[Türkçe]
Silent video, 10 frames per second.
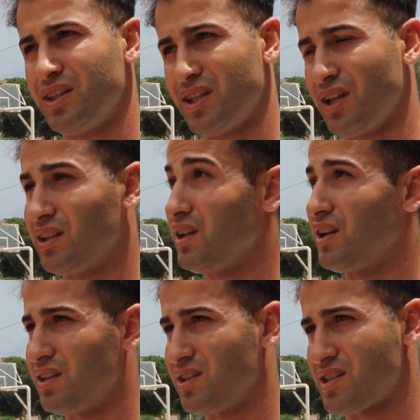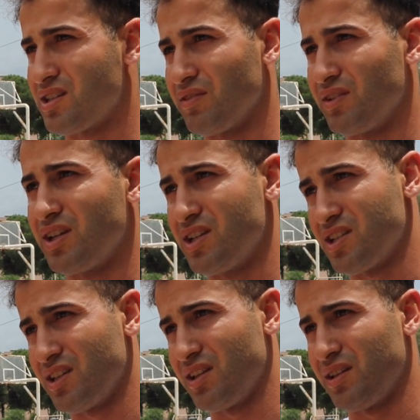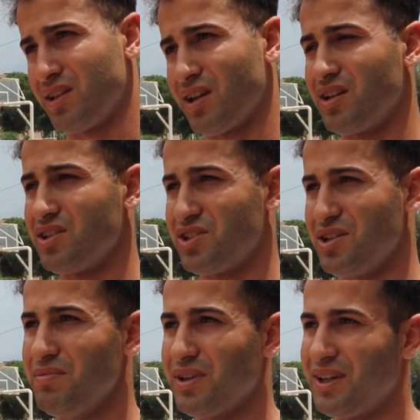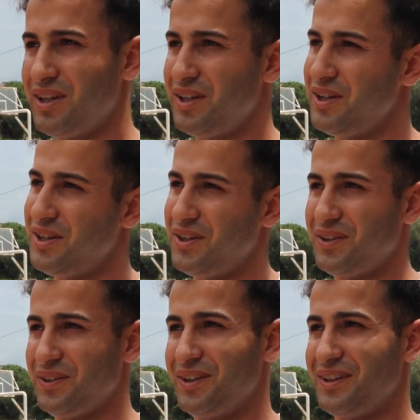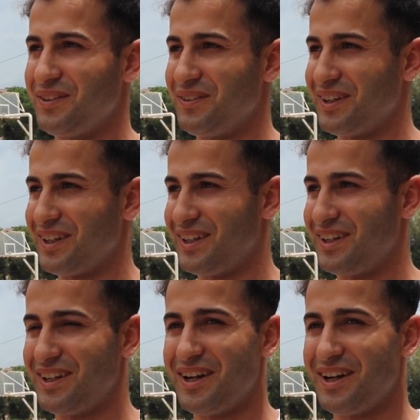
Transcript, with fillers: TYT ile dil sınavına İngilizceden yerleşeceğim de. Ondan dolayı. Tamam.